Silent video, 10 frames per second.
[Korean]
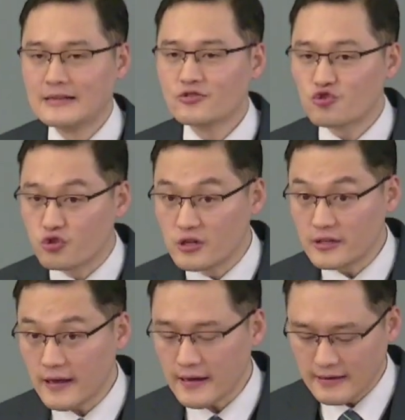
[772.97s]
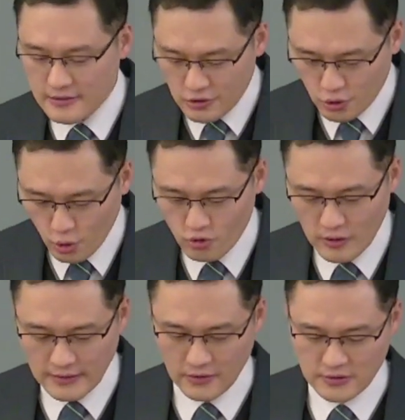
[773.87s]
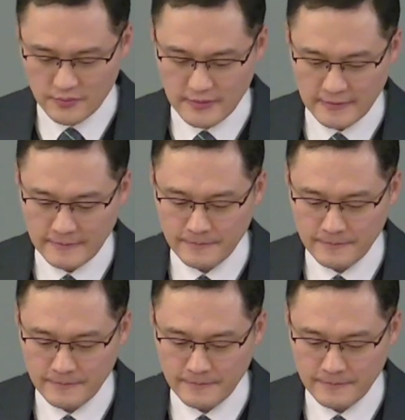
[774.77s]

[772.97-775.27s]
주인의 소유가 되었습니다.